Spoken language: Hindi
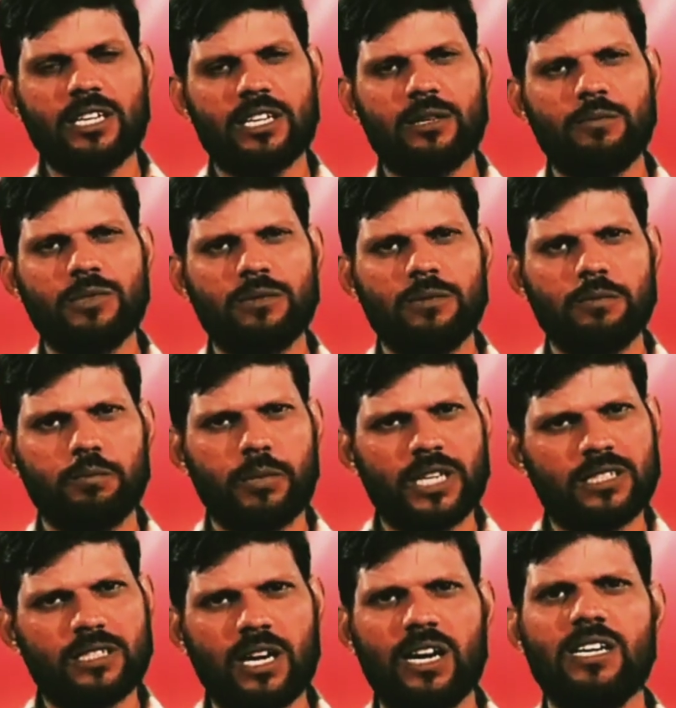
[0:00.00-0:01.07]
करम
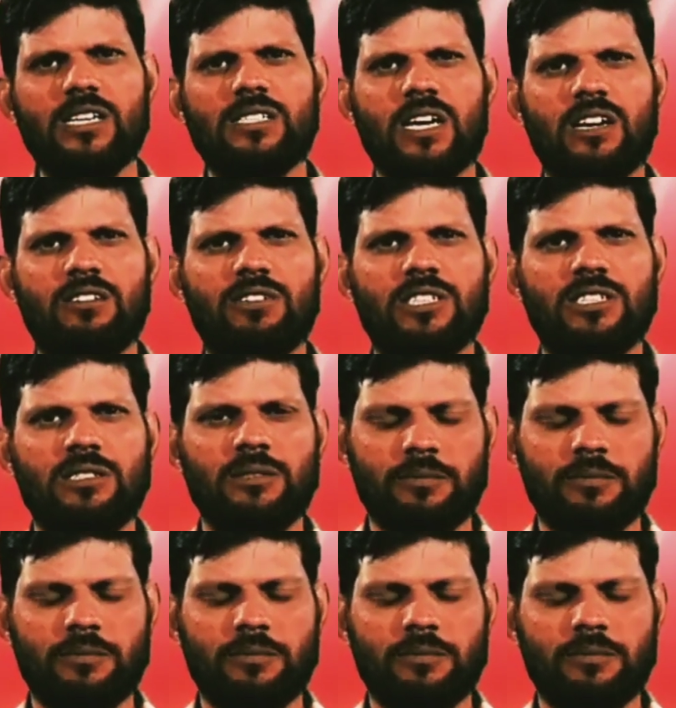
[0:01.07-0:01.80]
बरसाए सावन